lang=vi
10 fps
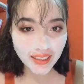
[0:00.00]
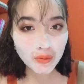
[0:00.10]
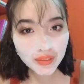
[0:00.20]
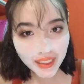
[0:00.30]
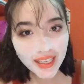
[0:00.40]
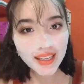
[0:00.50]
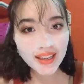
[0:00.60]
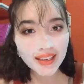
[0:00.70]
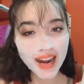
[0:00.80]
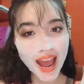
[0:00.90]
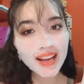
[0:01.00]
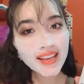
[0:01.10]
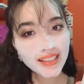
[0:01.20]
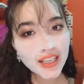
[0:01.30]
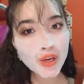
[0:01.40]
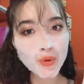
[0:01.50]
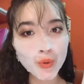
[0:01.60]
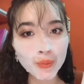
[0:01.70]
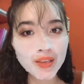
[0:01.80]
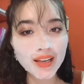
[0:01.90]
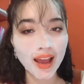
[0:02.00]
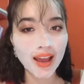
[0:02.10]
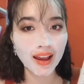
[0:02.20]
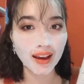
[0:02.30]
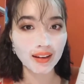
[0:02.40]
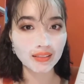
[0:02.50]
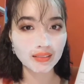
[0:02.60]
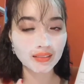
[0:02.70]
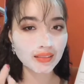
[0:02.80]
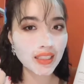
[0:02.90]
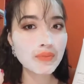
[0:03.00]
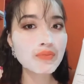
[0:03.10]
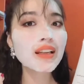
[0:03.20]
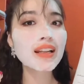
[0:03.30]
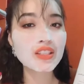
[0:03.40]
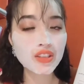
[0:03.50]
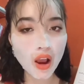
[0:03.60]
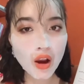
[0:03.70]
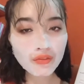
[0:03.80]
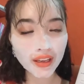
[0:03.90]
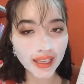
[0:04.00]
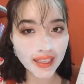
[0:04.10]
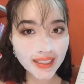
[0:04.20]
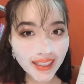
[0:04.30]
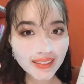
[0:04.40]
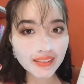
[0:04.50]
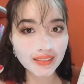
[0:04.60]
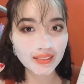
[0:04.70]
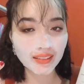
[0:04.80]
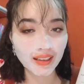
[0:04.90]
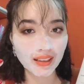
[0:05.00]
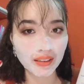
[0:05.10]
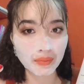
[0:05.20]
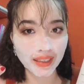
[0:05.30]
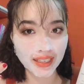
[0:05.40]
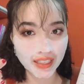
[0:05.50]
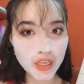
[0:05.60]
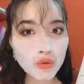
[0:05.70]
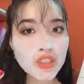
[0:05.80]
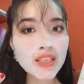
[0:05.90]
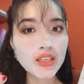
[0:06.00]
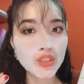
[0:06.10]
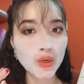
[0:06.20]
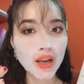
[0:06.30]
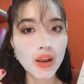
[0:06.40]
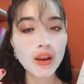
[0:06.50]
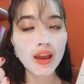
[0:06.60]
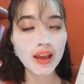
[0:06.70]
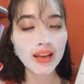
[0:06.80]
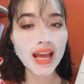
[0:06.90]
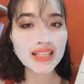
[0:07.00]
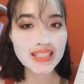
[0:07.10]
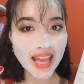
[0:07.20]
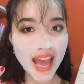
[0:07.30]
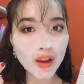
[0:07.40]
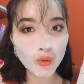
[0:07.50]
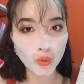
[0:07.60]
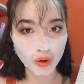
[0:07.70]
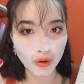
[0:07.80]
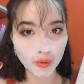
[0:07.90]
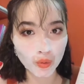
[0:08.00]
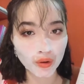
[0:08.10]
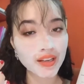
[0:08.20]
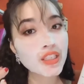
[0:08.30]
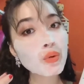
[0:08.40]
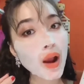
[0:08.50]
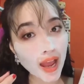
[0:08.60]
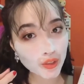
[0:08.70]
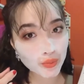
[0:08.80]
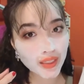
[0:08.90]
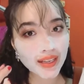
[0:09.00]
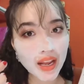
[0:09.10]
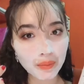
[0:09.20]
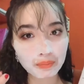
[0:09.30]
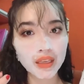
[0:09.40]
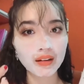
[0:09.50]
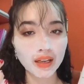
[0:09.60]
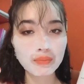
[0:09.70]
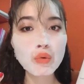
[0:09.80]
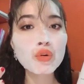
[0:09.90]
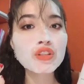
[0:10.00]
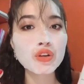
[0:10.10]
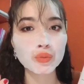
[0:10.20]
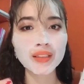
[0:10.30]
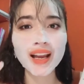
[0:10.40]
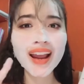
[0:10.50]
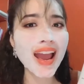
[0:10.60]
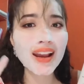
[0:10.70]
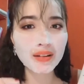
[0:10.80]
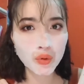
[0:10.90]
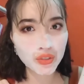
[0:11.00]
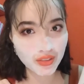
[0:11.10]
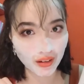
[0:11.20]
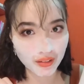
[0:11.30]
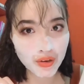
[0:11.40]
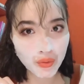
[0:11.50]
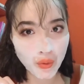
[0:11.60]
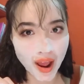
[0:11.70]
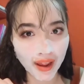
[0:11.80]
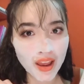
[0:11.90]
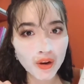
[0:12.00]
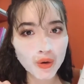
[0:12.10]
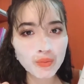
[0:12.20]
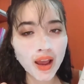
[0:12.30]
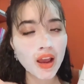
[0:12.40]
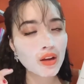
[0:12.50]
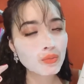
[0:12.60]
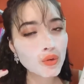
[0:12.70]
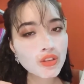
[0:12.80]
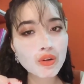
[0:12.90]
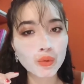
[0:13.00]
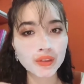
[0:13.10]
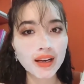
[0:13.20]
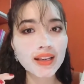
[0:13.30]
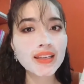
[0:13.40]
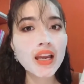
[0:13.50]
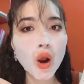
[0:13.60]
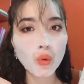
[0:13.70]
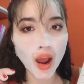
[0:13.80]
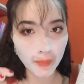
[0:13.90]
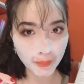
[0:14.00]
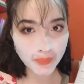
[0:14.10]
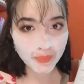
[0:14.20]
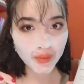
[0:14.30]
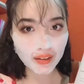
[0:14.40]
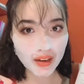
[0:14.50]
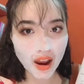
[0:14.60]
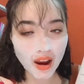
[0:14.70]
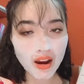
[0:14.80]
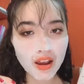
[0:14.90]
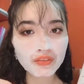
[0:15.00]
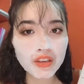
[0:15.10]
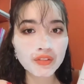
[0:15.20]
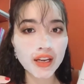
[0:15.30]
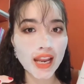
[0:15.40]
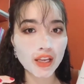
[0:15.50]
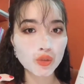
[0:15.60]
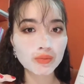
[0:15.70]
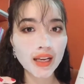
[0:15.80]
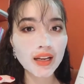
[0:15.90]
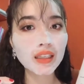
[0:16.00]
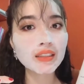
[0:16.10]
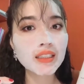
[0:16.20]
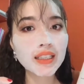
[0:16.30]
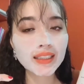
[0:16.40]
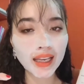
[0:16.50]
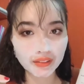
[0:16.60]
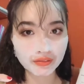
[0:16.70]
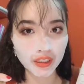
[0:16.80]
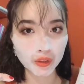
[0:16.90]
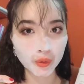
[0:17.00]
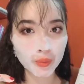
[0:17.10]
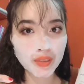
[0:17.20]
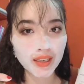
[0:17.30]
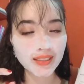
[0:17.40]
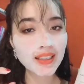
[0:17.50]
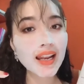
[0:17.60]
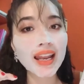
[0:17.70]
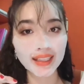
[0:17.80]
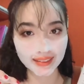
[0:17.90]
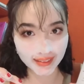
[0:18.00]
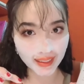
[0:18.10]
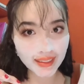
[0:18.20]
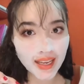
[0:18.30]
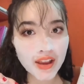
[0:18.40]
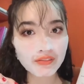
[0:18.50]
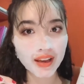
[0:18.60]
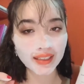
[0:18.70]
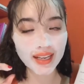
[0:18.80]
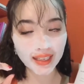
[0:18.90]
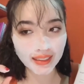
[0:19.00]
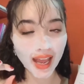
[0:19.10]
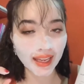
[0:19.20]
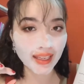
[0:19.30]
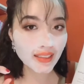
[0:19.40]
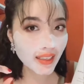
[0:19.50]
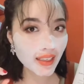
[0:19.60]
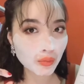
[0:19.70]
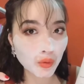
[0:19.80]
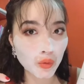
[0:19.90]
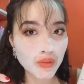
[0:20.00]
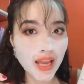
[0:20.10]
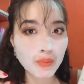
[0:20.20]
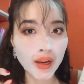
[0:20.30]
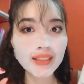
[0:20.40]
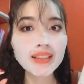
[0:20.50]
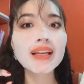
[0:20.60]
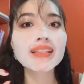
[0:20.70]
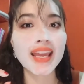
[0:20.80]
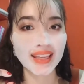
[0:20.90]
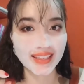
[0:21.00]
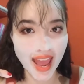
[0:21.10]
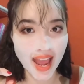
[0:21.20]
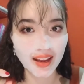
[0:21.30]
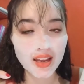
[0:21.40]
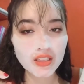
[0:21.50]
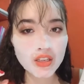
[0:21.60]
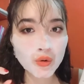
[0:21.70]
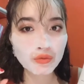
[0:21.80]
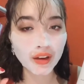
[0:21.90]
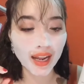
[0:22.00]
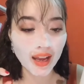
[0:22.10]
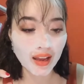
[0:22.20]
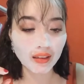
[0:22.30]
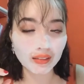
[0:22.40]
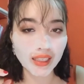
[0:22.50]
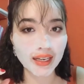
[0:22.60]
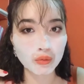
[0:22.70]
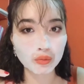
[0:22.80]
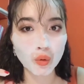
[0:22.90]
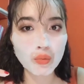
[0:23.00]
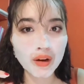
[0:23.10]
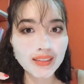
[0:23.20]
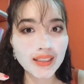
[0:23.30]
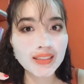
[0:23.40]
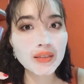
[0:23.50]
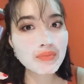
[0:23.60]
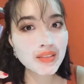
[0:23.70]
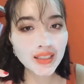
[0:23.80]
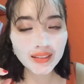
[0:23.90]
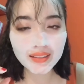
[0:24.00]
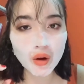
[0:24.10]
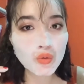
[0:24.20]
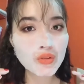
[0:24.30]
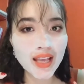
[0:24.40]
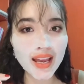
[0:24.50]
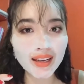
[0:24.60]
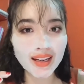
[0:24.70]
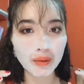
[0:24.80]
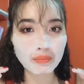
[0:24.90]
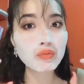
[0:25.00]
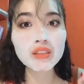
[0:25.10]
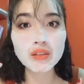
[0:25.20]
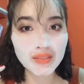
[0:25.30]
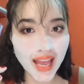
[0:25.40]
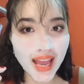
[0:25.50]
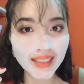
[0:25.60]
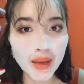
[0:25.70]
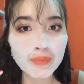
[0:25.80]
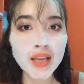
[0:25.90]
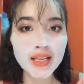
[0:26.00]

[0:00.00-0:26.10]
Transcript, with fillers: công ty đã nghiên cứu cũng như là uh, tìm rất là rõ về cái cách Uh, mà để điều trị cho làn da của của người châu Á chúng ta, đặc biệt ở cái môi trường chúng ta khác môi trường ở nước ngoài, đúng không ạ? Môi trường của ta khí hậu ẩm đó, vì vậy là chúng ta cần những cái thành phần cũng như là rất là lành tính, và để thải hết những cái độc tố ra một cách rất là nhẹ nhàng, chứ không phải là uh, thải độc tố một cách rất là châm chích, đau rát hay là bong chóc da nha.